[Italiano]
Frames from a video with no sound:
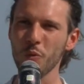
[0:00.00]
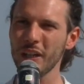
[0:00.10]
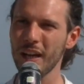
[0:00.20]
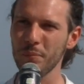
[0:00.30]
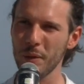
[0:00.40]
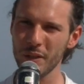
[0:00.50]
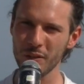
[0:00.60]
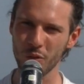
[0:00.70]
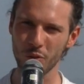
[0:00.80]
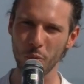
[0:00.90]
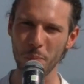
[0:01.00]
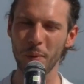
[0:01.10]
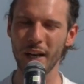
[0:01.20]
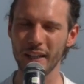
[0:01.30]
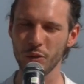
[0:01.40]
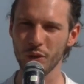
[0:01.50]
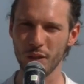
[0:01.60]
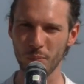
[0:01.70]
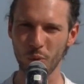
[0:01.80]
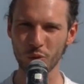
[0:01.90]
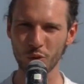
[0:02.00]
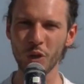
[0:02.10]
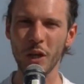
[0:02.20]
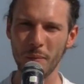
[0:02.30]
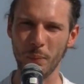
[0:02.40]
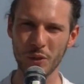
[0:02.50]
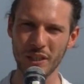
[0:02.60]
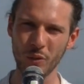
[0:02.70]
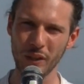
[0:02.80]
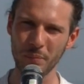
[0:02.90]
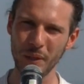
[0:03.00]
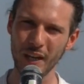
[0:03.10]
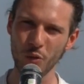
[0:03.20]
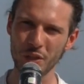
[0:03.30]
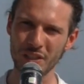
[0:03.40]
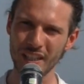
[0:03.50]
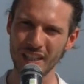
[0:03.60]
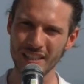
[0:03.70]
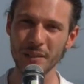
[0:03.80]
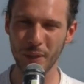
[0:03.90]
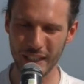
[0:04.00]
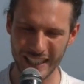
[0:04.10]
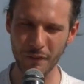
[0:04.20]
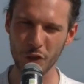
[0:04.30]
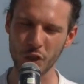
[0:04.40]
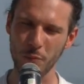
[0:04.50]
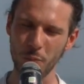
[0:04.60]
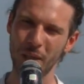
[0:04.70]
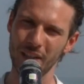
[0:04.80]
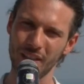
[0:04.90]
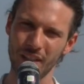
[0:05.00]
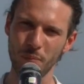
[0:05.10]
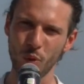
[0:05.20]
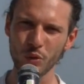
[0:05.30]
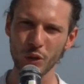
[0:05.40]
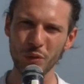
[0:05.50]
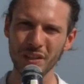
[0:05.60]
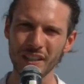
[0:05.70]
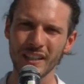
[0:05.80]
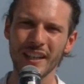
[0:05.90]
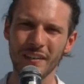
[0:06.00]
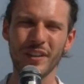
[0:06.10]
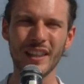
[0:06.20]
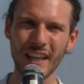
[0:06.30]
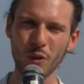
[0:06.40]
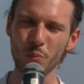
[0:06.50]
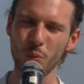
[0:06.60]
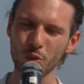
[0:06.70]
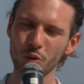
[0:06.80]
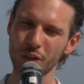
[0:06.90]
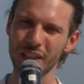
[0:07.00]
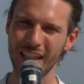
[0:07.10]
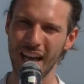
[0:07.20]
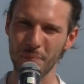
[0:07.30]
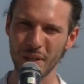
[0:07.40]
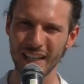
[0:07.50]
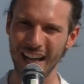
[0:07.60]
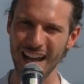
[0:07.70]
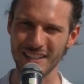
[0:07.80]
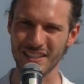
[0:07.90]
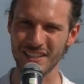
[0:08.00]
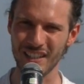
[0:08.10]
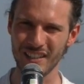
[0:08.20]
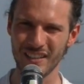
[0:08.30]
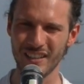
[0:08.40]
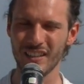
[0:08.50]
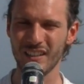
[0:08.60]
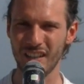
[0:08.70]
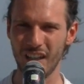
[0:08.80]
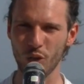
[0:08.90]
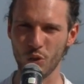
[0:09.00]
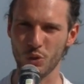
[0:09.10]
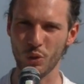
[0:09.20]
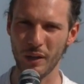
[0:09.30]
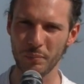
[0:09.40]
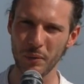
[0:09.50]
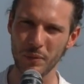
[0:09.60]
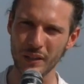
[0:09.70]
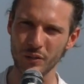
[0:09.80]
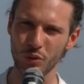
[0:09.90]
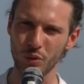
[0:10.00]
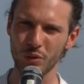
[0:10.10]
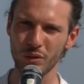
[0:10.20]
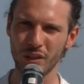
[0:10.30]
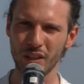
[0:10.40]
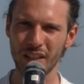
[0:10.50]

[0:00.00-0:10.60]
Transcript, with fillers: un cambiamento completo nel mondo, ma possiamo cambiare noi stessi perché facciamo parte del mondo e quindi vedere un mondo che cambia grazie al nostro cambiamento.